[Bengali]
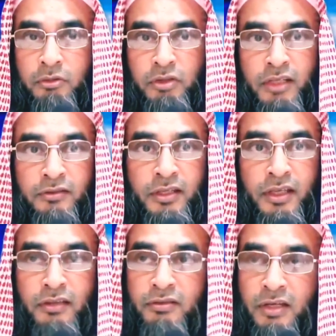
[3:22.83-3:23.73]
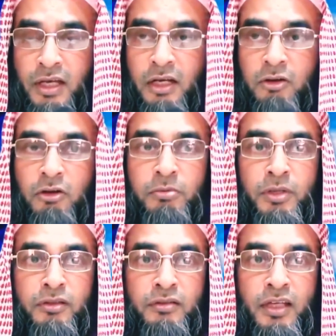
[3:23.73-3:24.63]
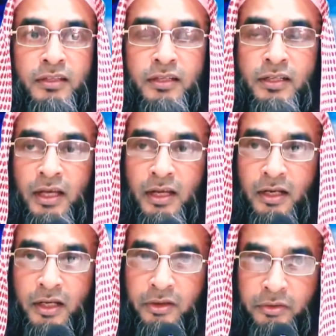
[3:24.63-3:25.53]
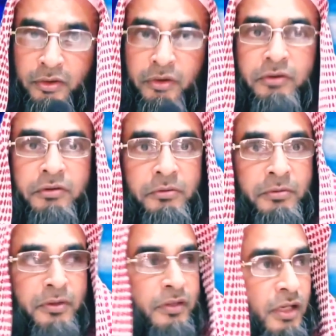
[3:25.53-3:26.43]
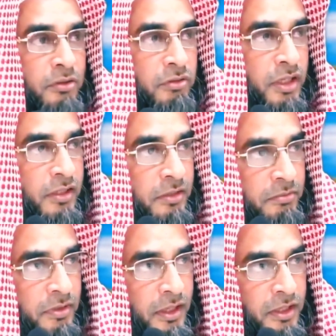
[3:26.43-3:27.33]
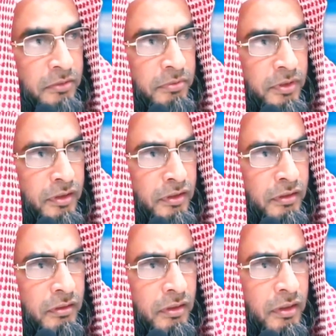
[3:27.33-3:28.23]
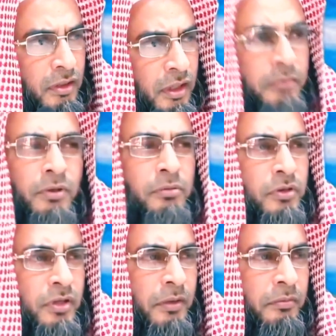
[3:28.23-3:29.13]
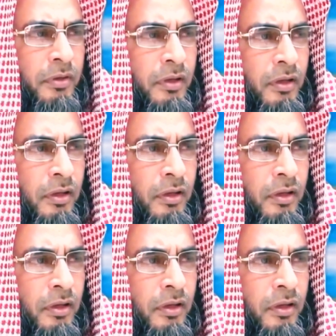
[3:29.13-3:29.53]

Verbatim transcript: দুনিয়া থেকে ইন্তেকাল করবেন তাদেরকে আল্লাহ গ্রহণ করবেন তারা দুনিয়া থেকে বিদায় নেবেন এইভাবে উঠে যাবে